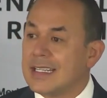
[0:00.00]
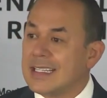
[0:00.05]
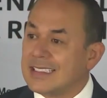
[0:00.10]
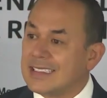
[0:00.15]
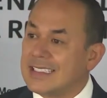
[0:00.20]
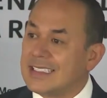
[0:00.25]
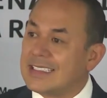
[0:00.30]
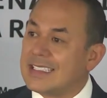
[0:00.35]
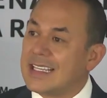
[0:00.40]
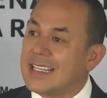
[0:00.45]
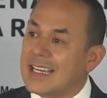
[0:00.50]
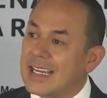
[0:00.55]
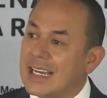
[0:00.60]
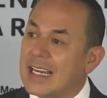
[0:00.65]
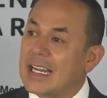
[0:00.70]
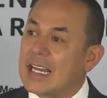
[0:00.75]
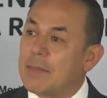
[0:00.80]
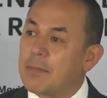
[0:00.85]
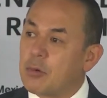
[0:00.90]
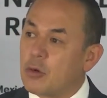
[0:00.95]
Si se
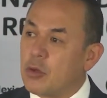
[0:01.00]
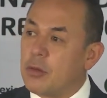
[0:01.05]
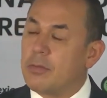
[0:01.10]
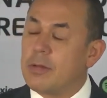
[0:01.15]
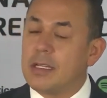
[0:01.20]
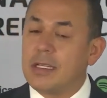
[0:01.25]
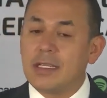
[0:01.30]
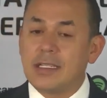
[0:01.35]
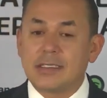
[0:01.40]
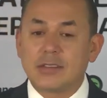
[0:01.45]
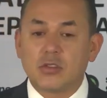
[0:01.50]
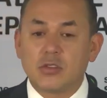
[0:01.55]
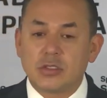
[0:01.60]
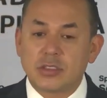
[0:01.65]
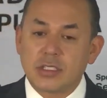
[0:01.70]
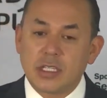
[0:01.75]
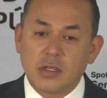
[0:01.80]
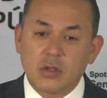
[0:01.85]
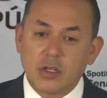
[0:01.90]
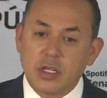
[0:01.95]
llegara a prohibir, esto
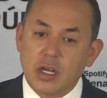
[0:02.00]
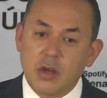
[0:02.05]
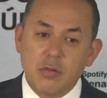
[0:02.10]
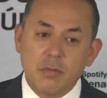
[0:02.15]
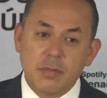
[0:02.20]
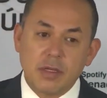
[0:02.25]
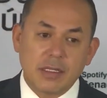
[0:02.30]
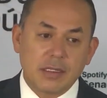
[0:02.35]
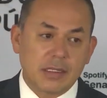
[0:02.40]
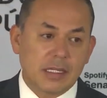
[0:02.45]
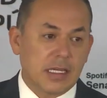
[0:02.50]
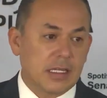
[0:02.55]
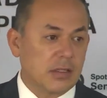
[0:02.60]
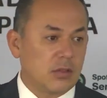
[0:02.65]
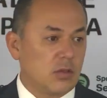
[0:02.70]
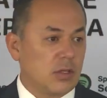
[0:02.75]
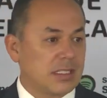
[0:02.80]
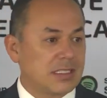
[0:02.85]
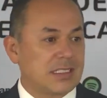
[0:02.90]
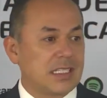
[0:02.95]
estaría
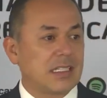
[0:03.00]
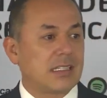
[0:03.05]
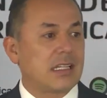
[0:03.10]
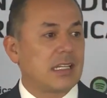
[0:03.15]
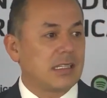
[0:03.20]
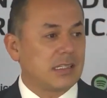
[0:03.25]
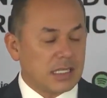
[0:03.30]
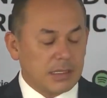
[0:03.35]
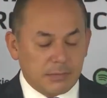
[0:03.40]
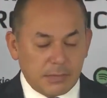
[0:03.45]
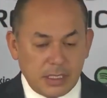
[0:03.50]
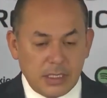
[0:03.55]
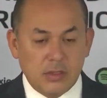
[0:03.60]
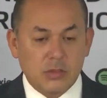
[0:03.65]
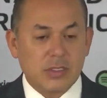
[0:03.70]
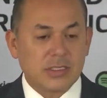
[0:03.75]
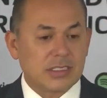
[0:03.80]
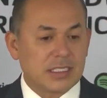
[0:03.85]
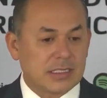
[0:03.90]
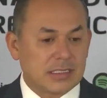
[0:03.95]
aumentando a 70 mil.
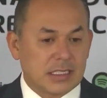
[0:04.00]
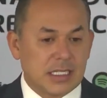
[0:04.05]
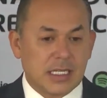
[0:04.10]
Nuestras